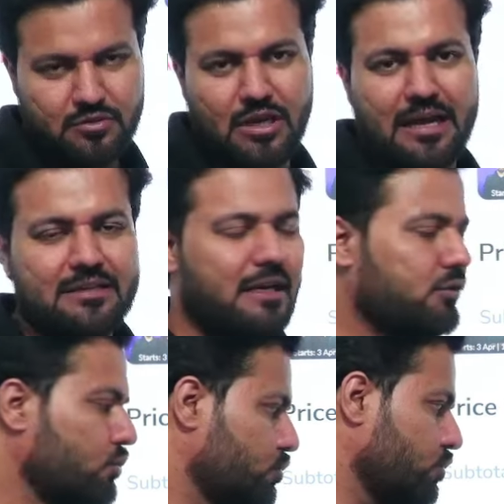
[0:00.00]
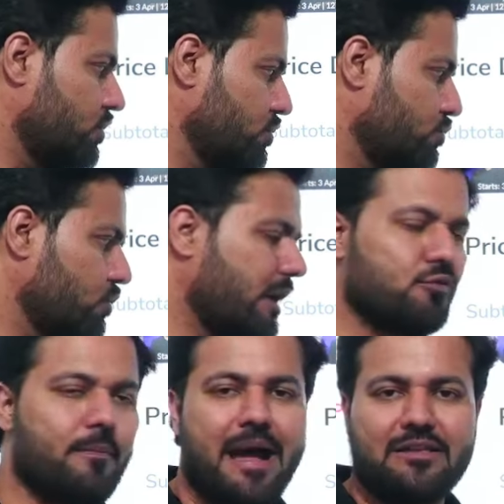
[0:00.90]
चार हजार दो सौ तीन सौ का
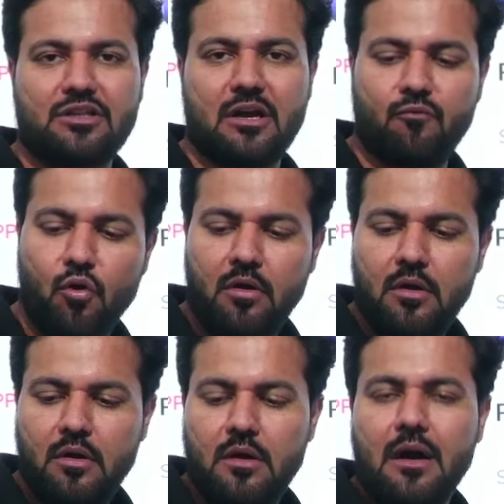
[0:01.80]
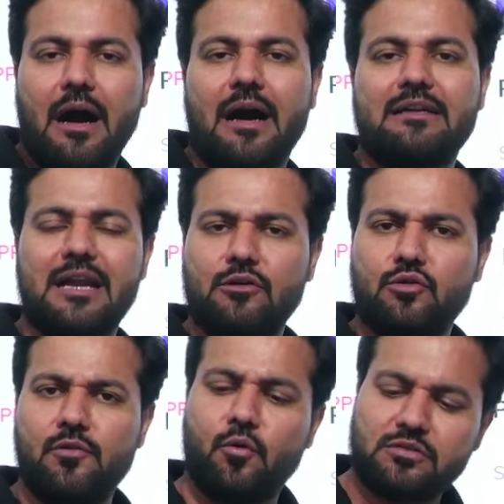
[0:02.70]
जो बैच था वो अड्डा
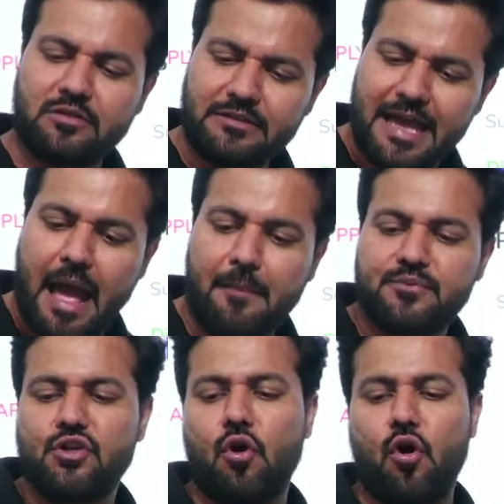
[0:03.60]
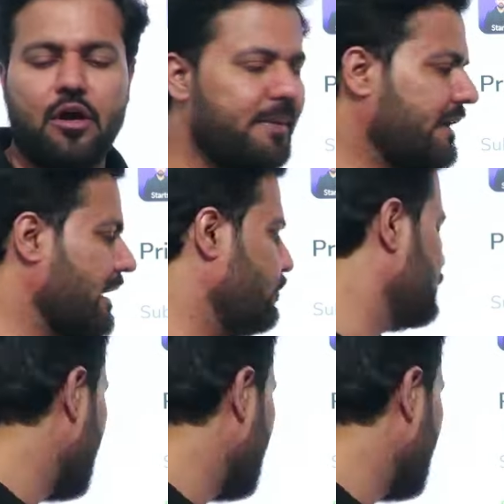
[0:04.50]
ट्वेंटी फोर सेवन के ऐप से और भी कम हो